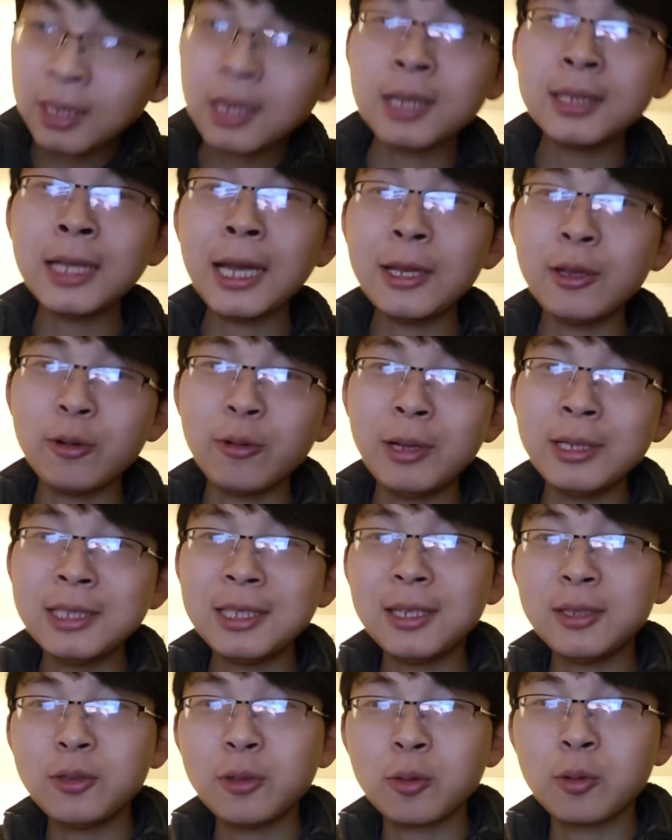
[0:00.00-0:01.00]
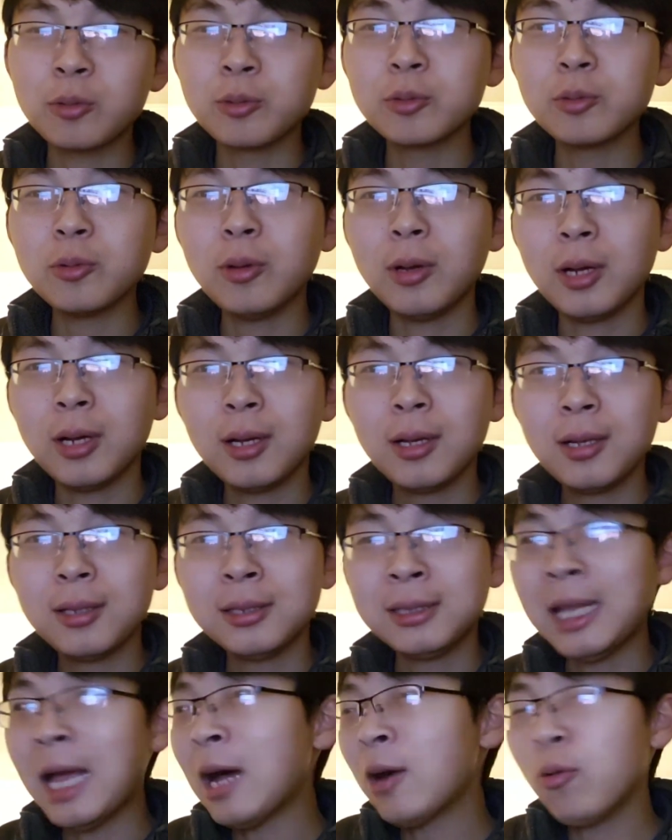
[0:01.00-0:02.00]
跟他有关系的就工作
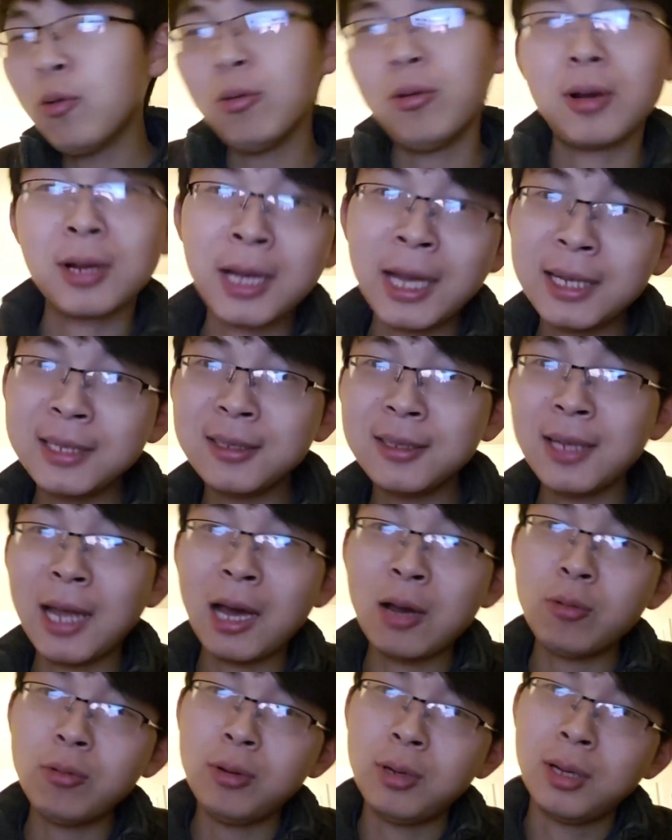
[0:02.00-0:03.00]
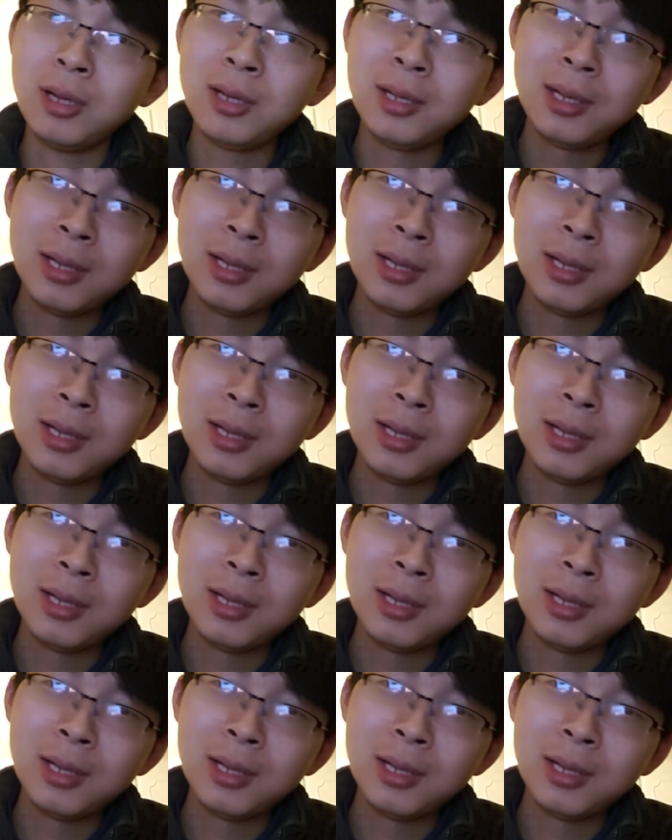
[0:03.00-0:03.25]
拉货开车拉货，